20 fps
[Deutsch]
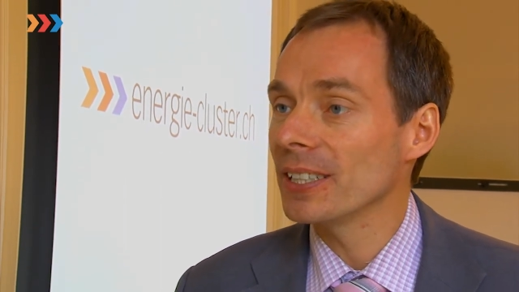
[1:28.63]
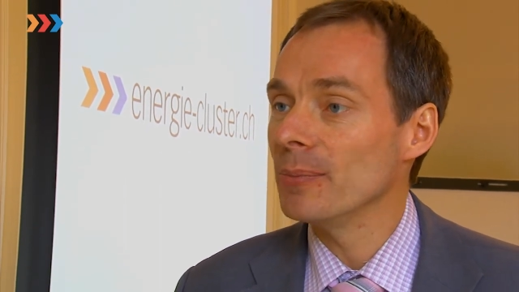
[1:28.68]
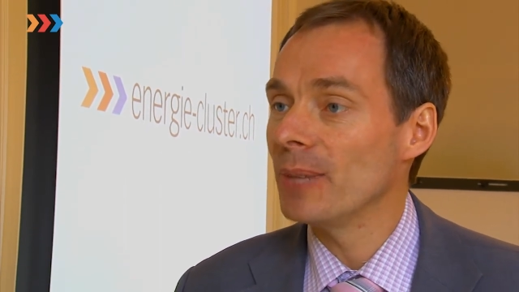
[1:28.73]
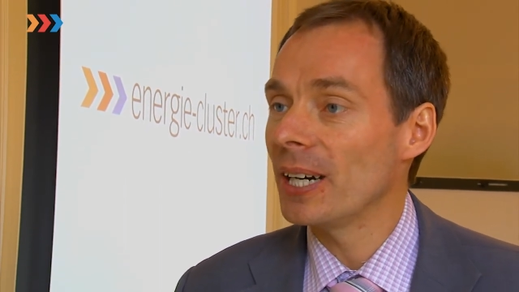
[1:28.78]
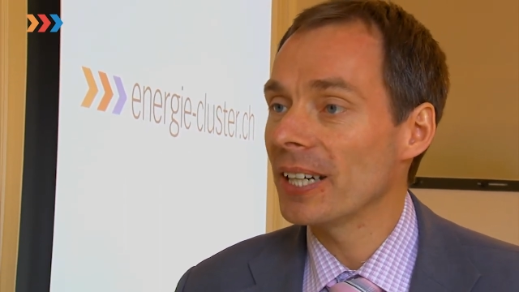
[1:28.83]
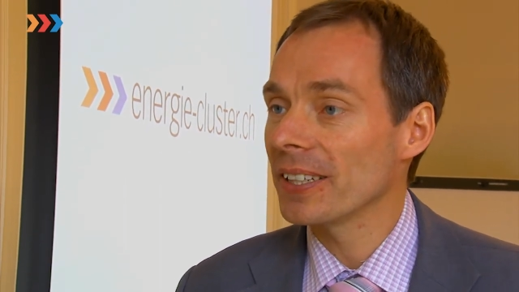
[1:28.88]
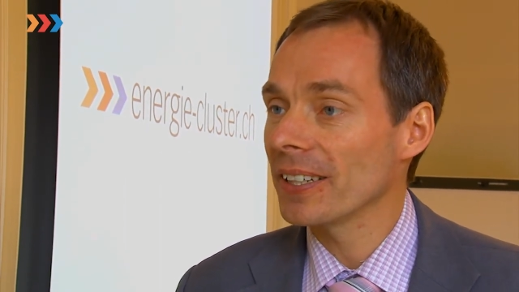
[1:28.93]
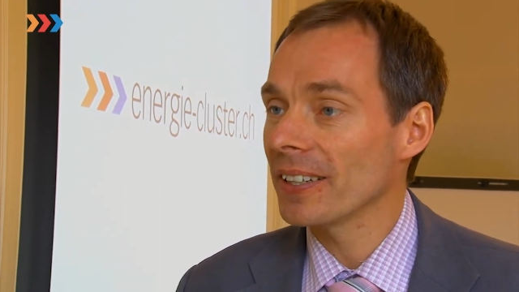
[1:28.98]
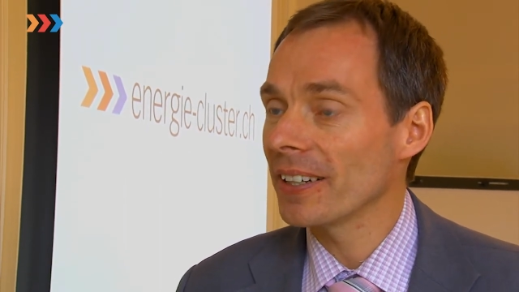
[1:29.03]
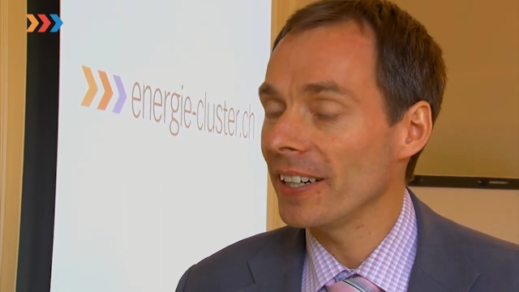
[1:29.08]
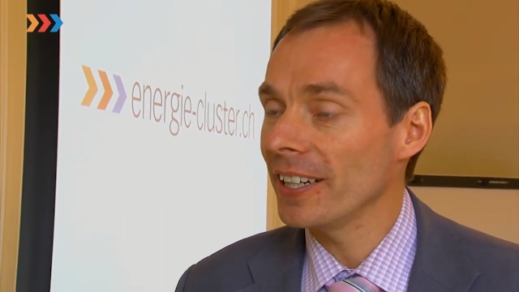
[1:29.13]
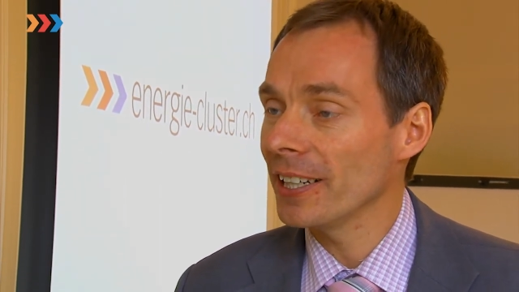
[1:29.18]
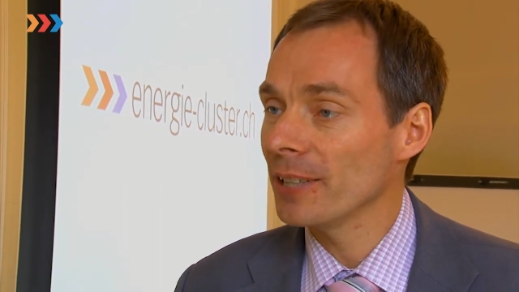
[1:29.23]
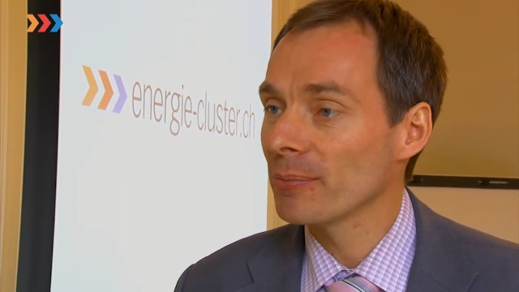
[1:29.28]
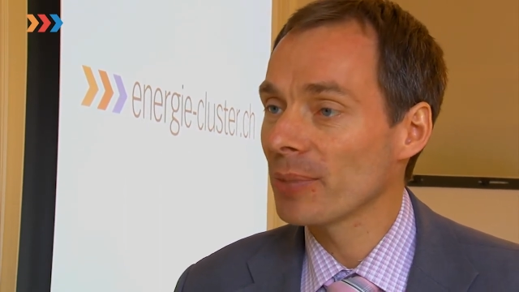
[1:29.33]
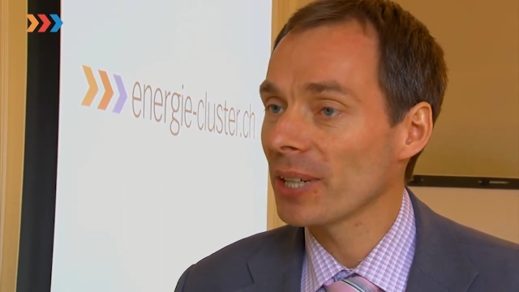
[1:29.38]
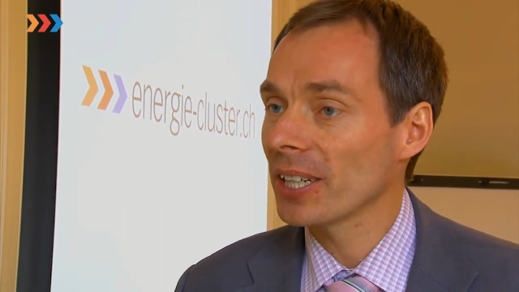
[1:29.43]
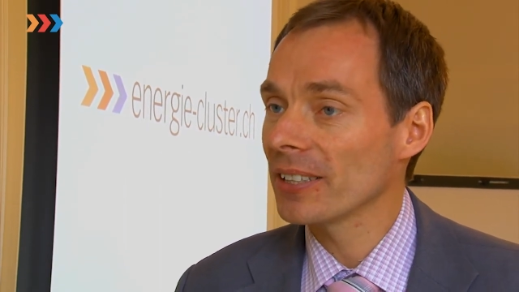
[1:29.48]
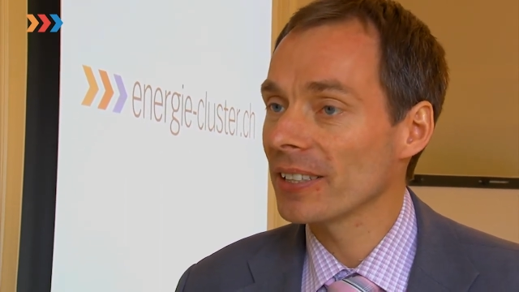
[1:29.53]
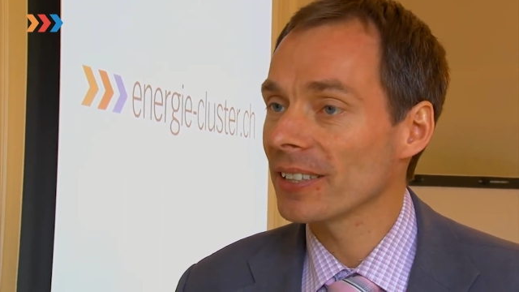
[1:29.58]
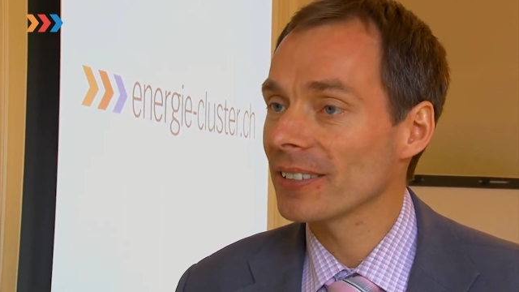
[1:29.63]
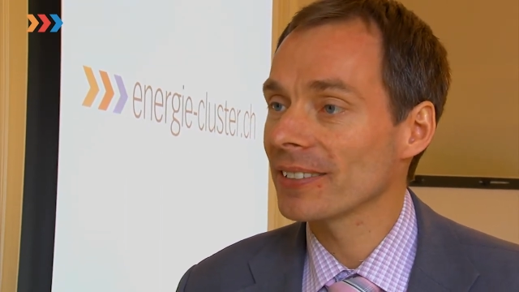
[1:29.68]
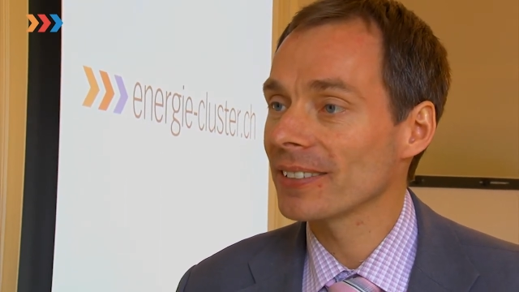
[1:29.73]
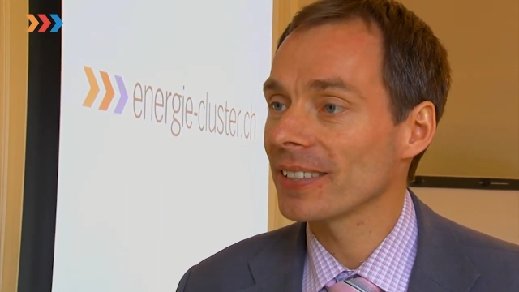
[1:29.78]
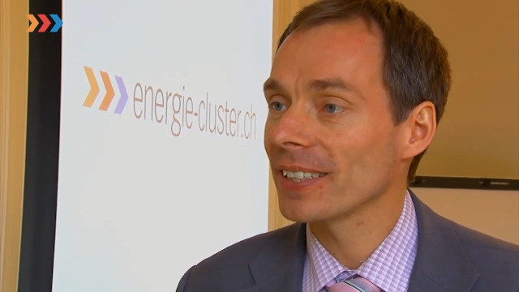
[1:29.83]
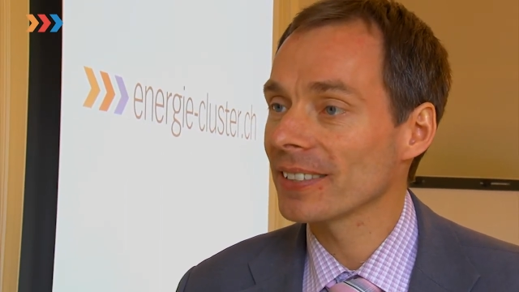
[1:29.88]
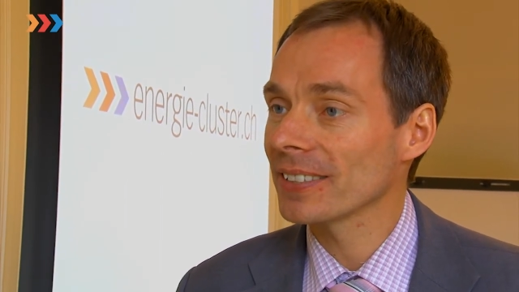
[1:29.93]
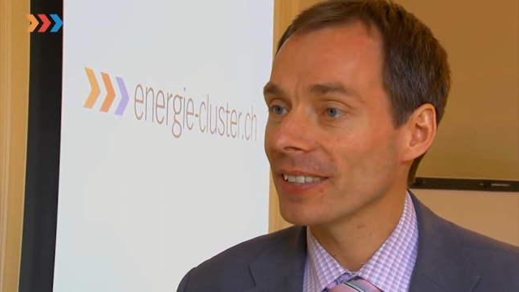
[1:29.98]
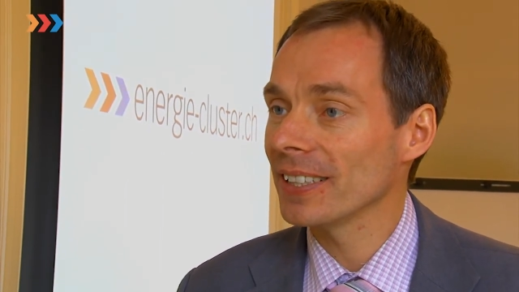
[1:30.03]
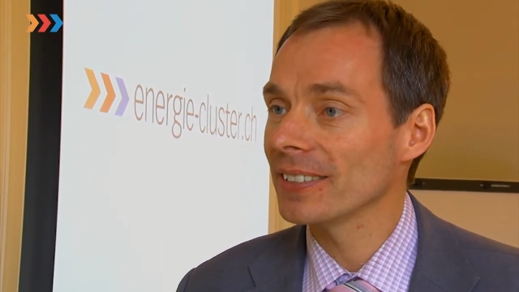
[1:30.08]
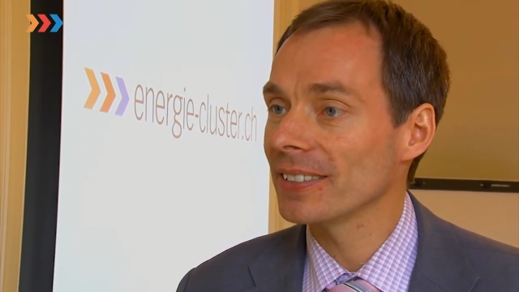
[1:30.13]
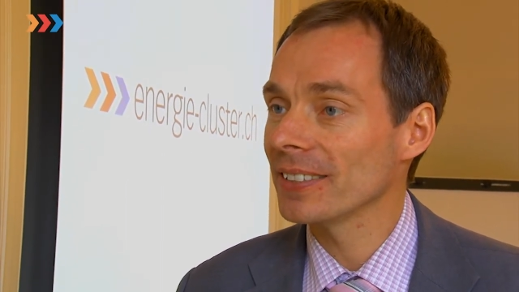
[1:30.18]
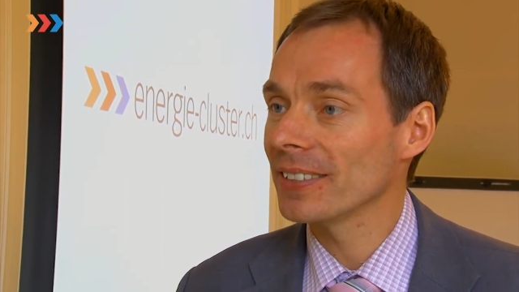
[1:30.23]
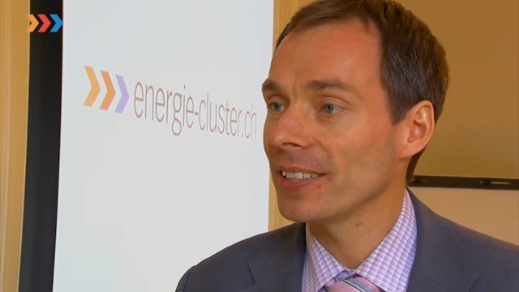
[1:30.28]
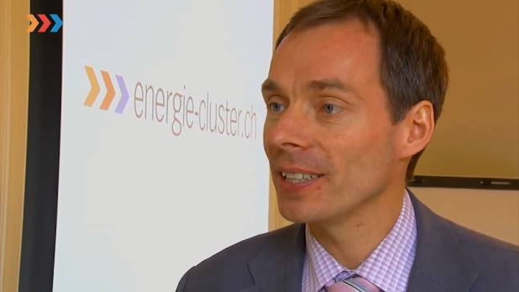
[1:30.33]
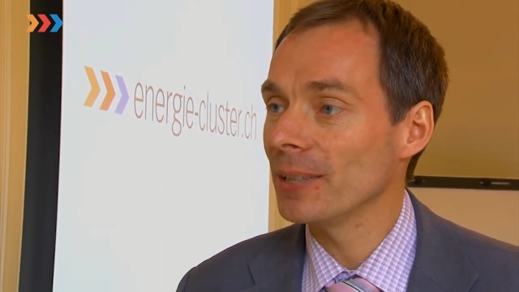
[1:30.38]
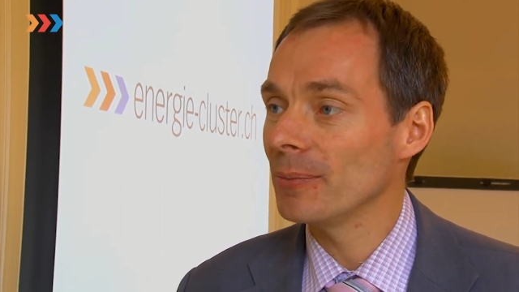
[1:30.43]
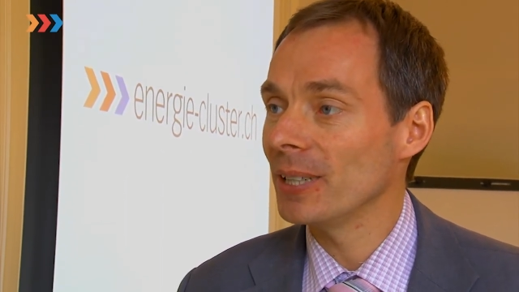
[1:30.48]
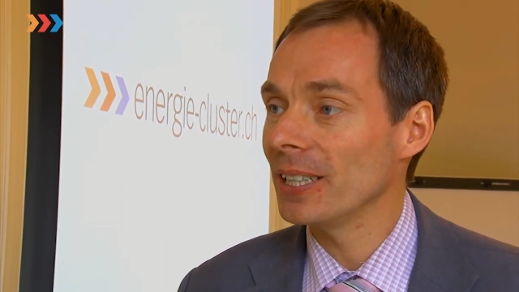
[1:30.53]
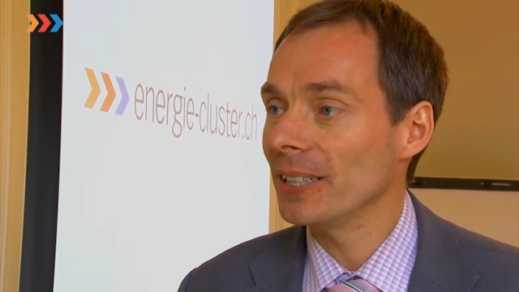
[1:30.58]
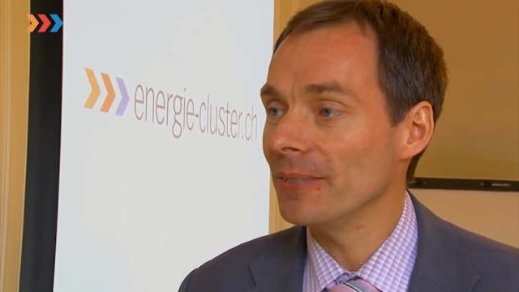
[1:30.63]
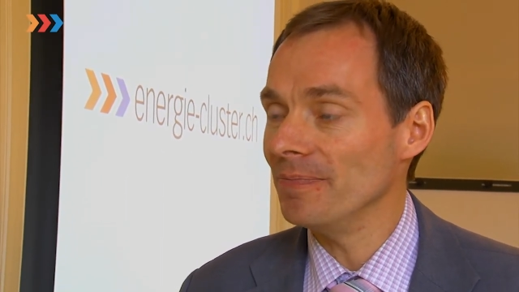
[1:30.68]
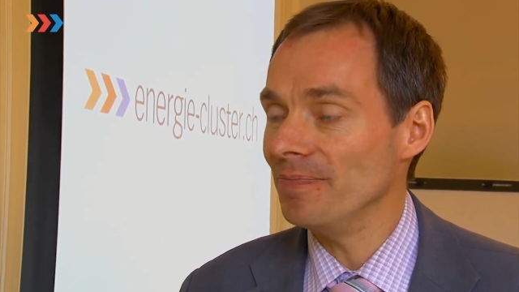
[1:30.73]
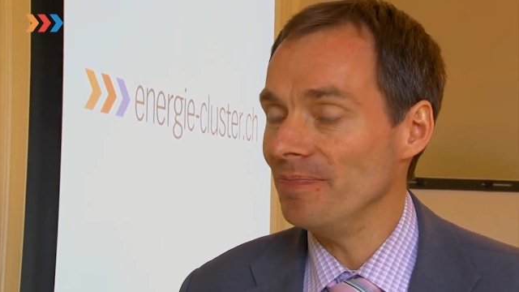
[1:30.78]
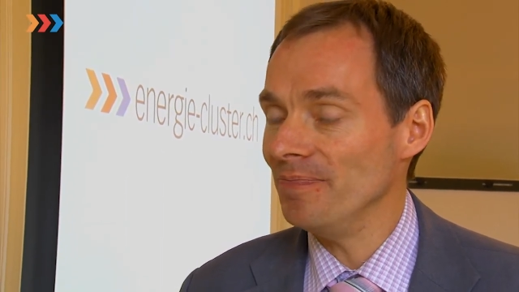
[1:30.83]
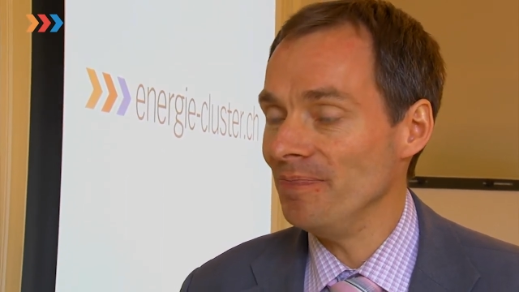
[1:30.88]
Thematik reinbringen. Das ist das ganze Thema